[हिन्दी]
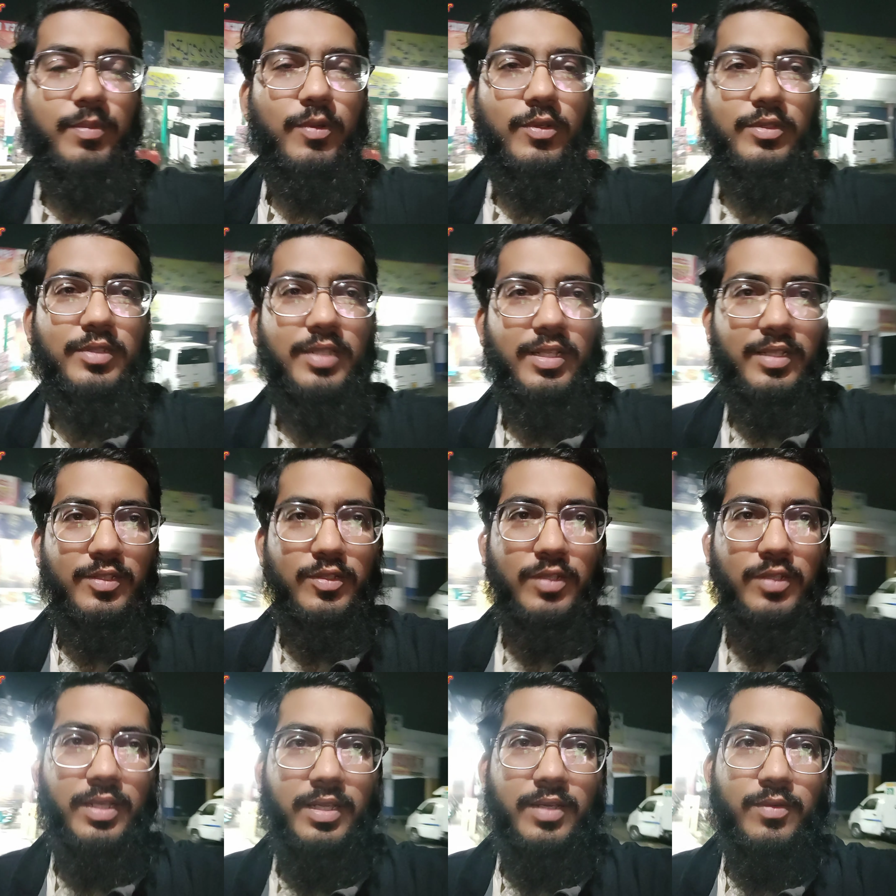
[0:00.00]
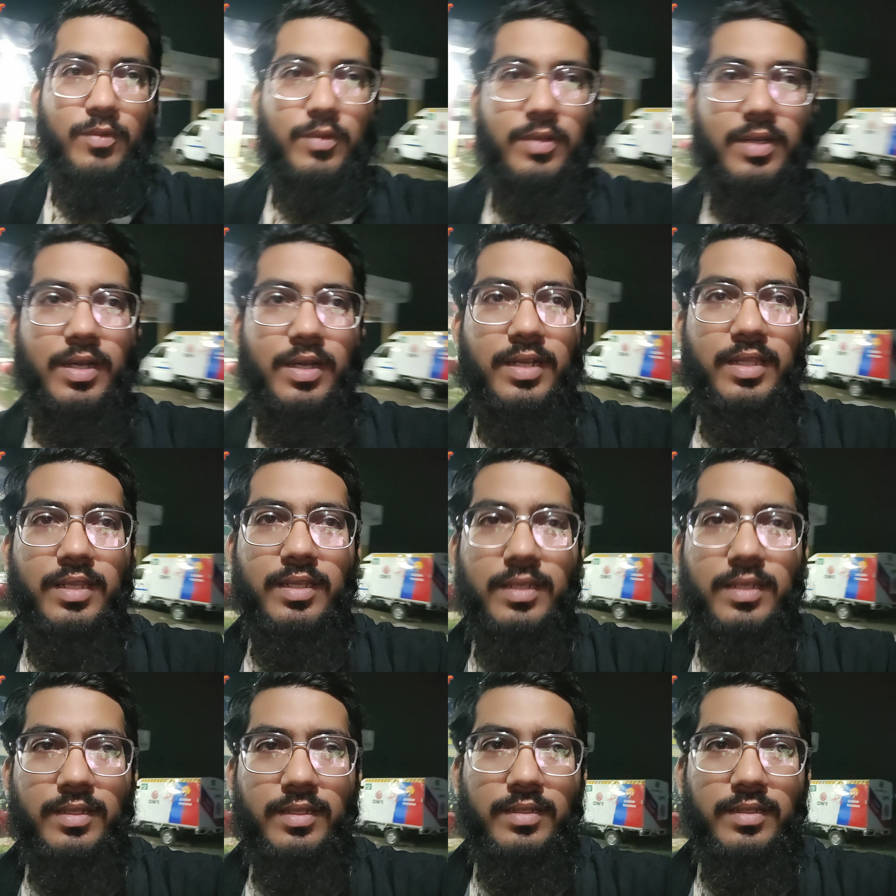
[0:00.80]
बहुत जल्द जो है वो
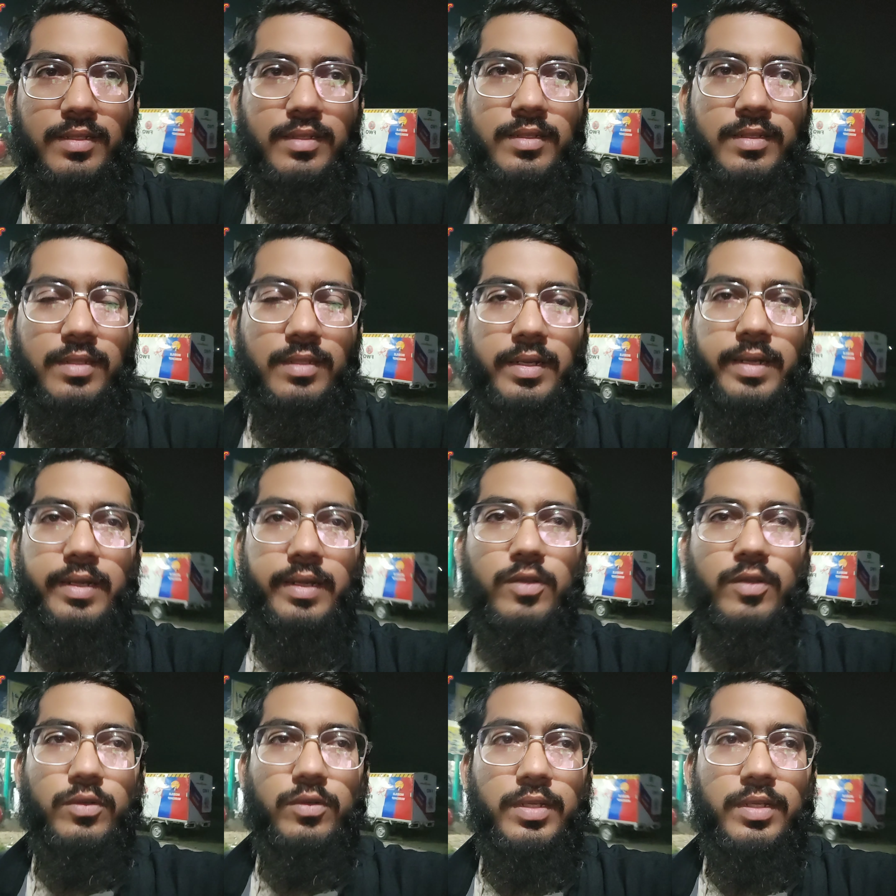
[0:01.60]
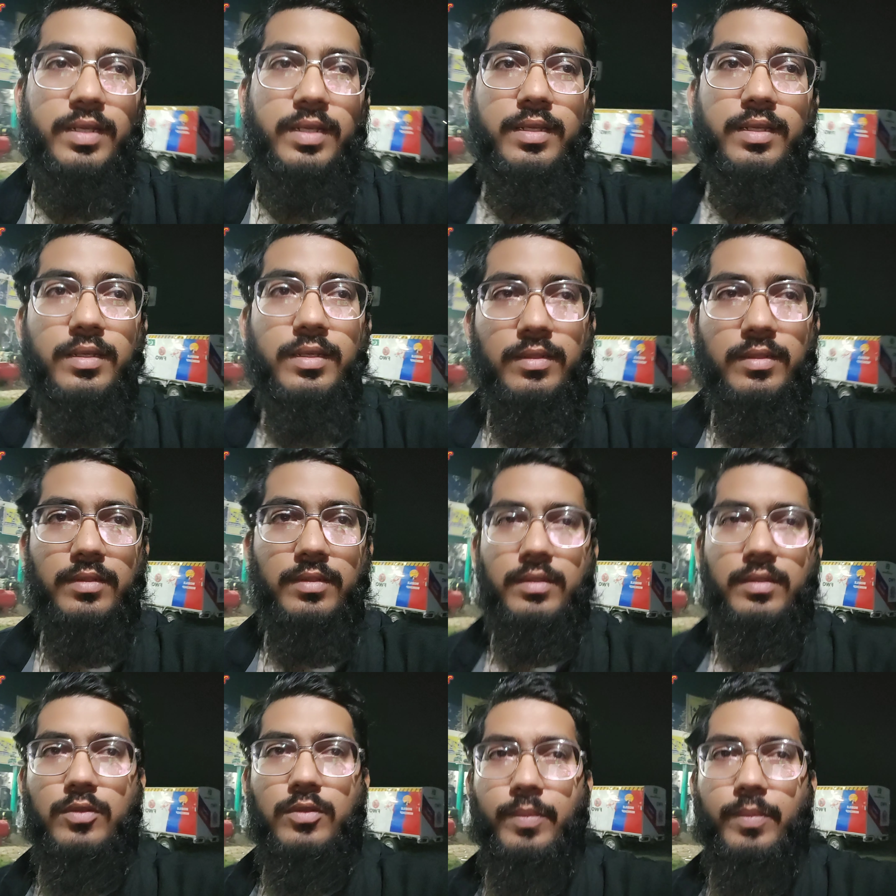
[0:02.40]
गाड़ी रेडी हो जाएगी
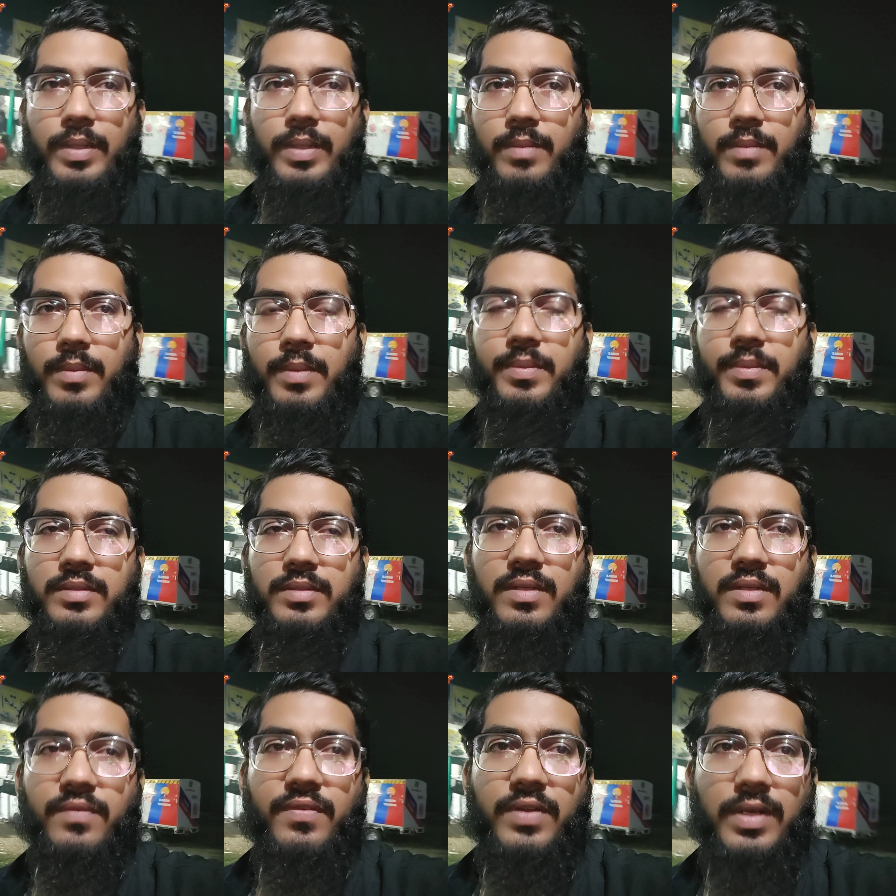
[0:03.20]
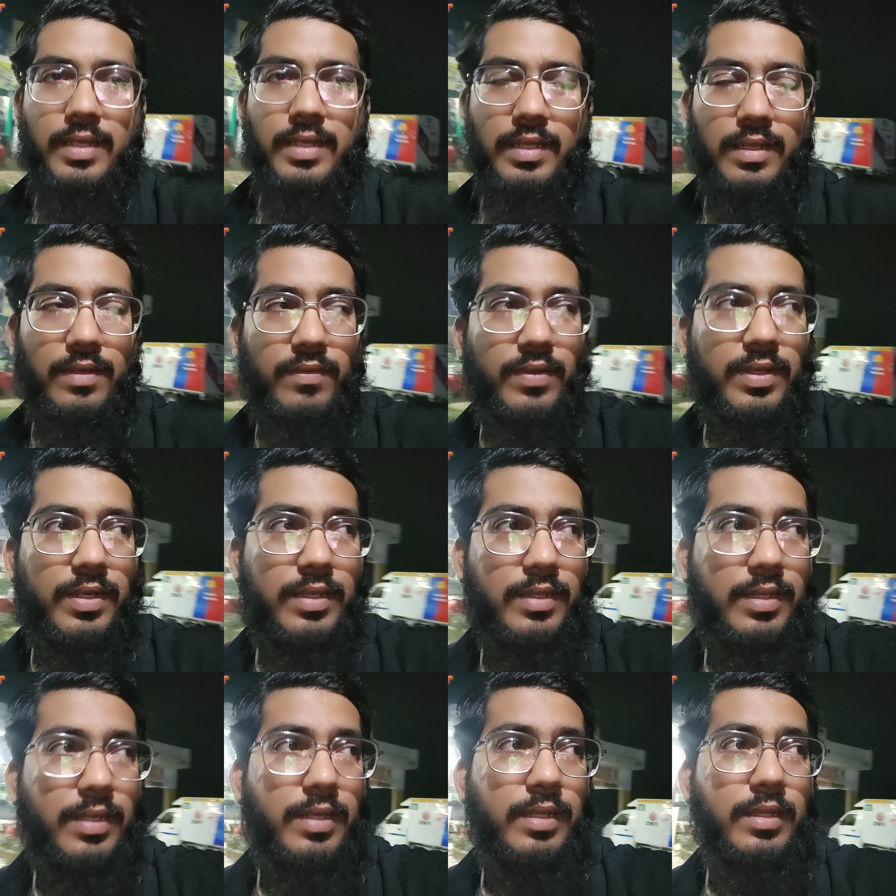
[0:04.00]
तो फिर हम अपना सफ़र आगे
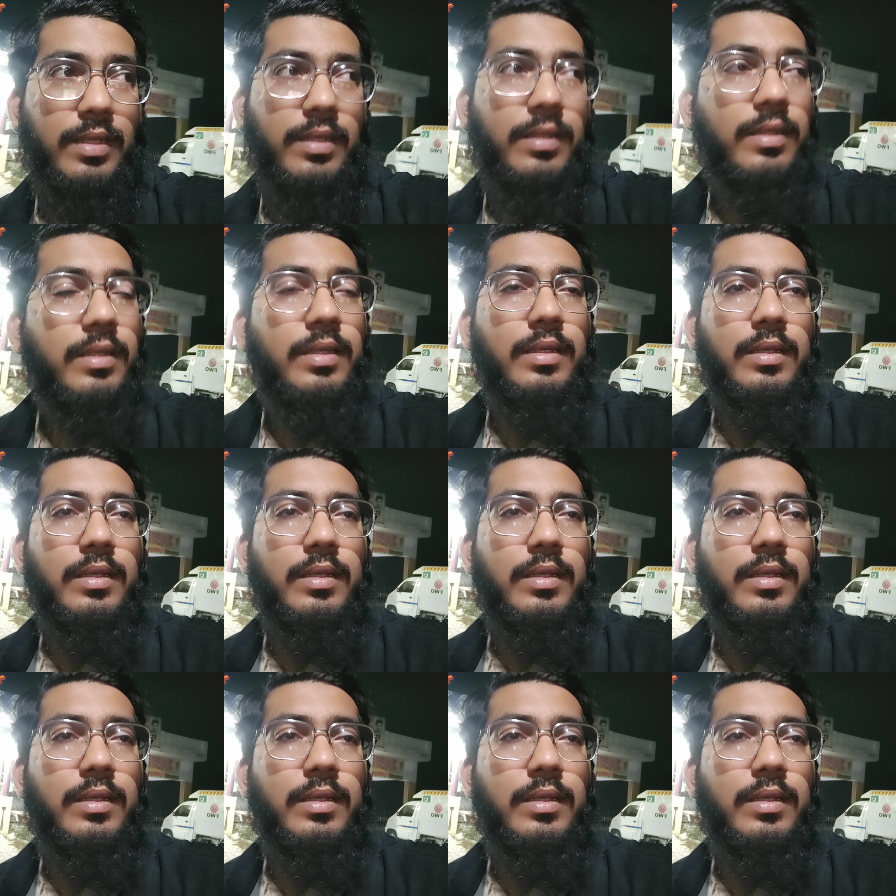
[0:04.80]
रवाना करेंगे